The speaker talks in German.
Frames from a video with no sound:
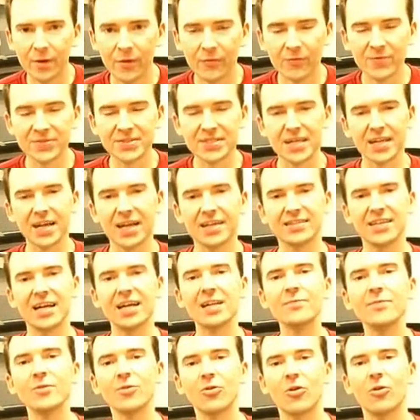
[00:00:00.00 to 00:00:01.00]
auf unseren
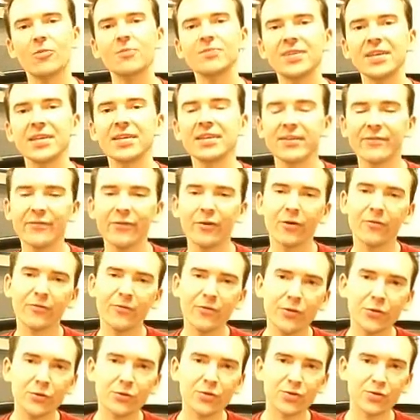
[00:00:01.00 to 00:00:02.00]
Kanal, bekommt ihr jede Woche
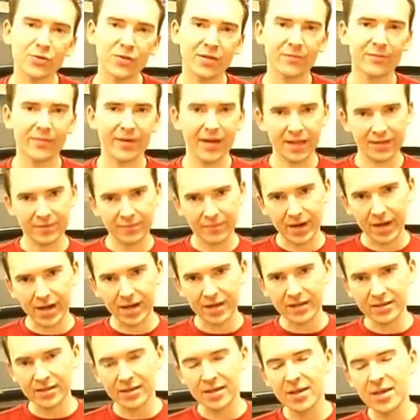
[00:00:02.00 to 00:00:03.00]
Videos zu den beiden
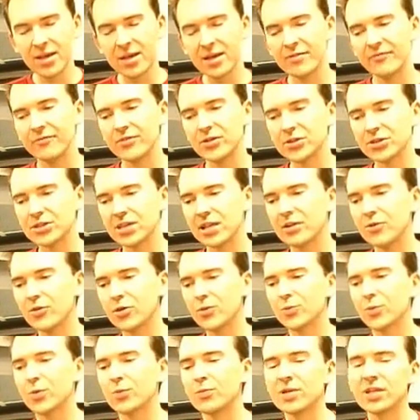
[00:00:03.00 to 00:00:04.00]
Marken. Wir stellen
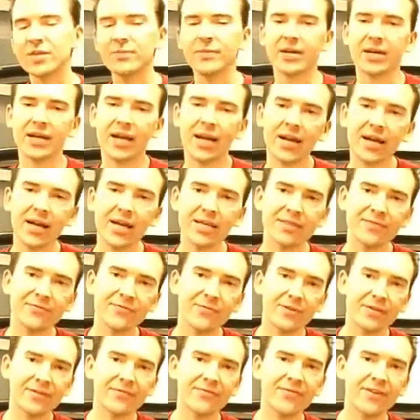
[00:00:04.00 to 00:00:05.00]
euch Probleme, Krankheiten
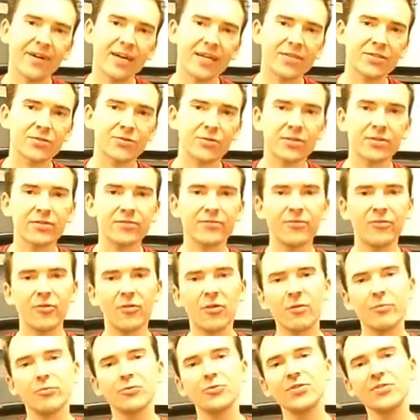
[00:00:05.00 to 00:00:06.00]
von den Fahrzeugen
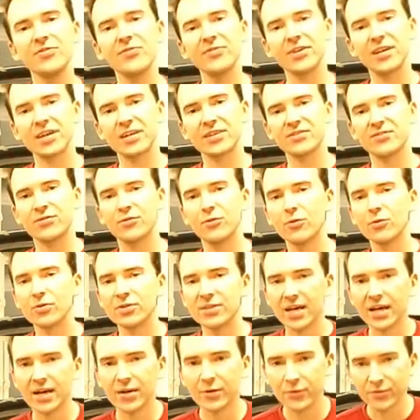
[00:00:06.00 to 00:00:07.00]
vor, Modifikationen,
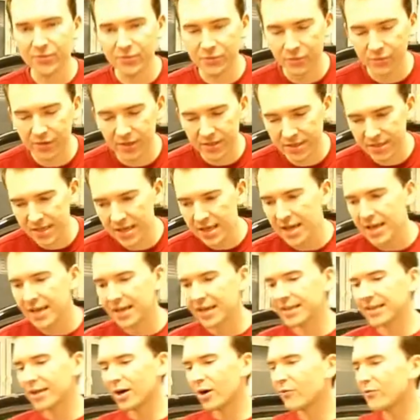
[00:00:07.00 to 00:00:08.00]
Nachrüstungen.
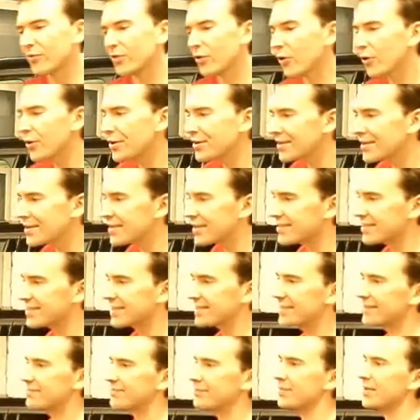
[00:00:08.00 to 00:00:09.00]
Genau wie heute, das
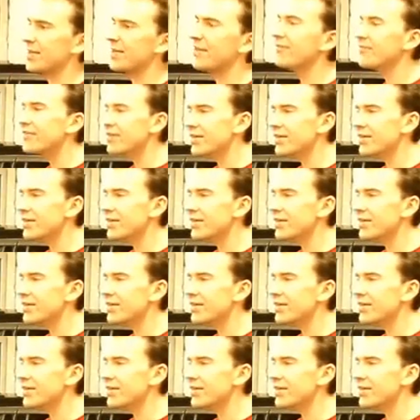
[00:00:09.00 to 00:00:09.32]
ist ein BMW